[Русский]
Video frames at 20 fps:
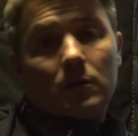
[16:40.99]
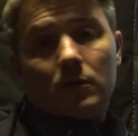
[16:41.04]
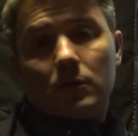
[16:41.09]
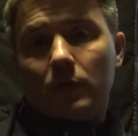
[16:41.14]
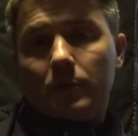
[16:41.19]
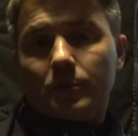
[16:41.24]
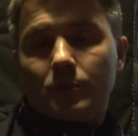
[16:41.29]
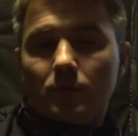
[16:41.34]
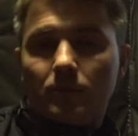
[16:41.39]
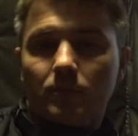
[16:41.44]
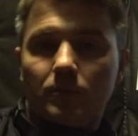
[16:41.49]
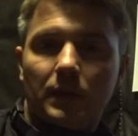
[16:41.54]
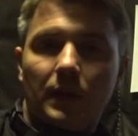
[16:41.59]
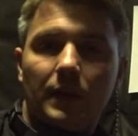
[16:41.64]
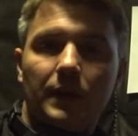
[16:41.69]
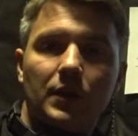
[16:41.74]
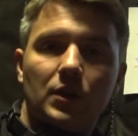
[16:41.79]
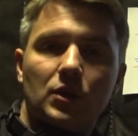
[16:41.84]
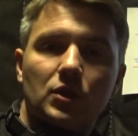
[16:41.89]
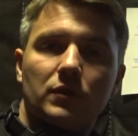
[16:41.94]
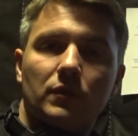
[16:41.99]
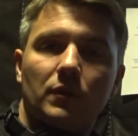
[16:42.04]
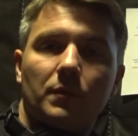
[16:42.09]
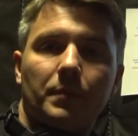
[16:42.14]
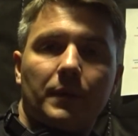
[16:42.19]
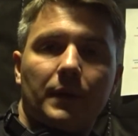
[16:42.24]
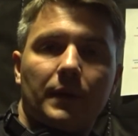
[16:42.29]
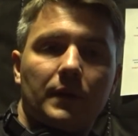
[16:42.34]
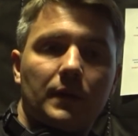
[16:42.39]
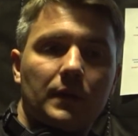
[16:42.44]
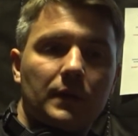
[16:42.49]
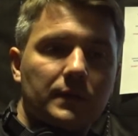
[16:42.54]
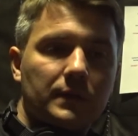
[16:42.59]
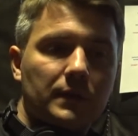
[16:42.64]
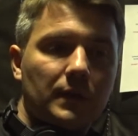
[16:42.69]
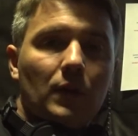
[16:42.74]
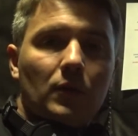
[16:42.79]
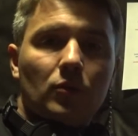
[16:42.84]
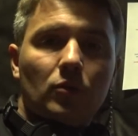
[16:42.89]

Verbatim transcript: Ну, в общем, дальнейшего прогресса.